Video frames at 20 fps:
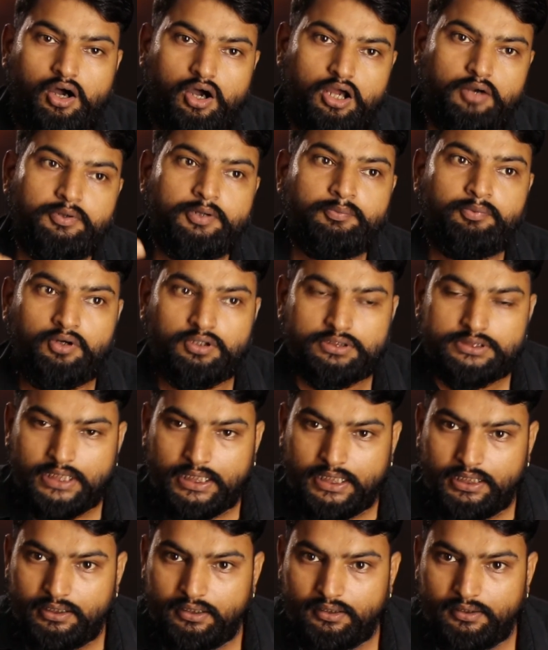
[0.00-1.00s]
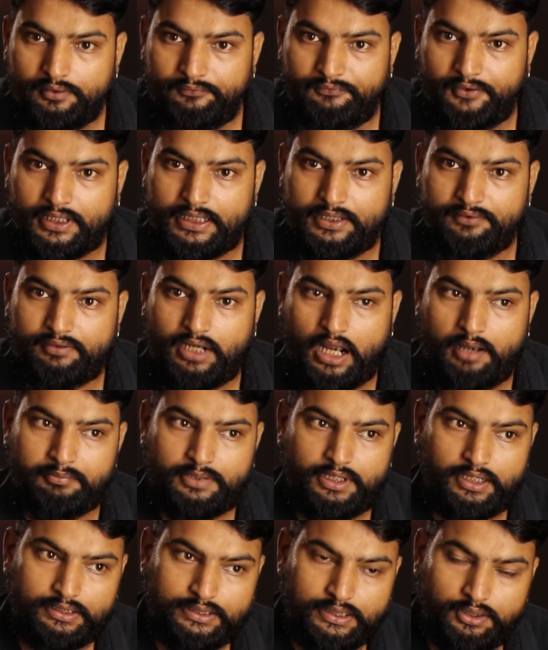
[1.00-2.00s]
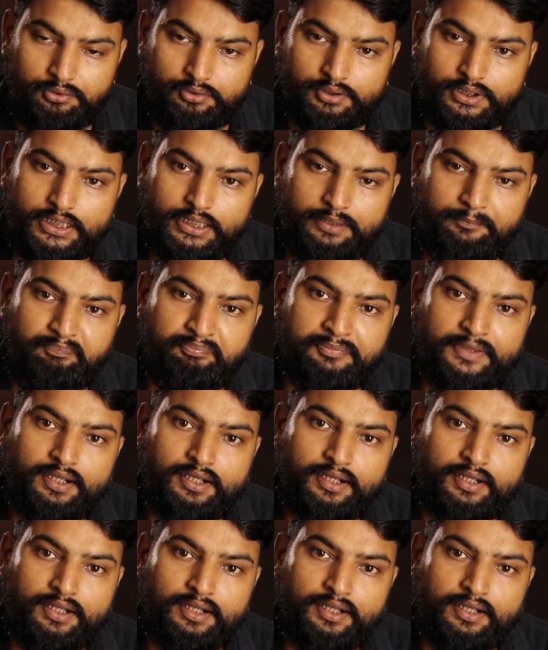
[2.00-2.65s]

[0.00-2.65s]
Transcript: और भी बहुत सारे इफेक्टिव काम करते होंगे